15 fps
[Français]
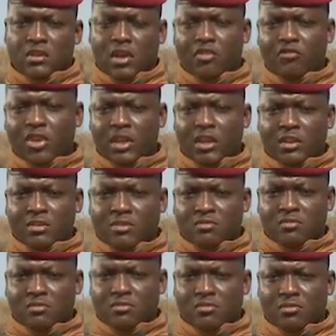En venant
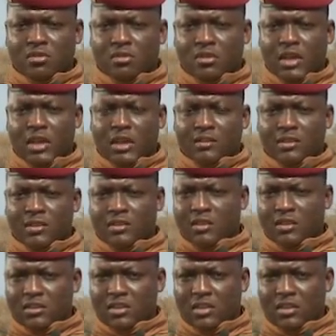donc à la tête de
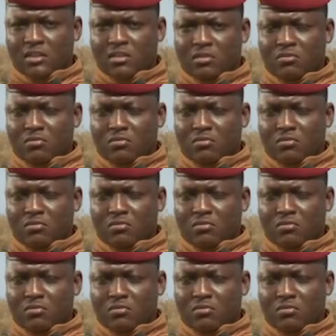l'État,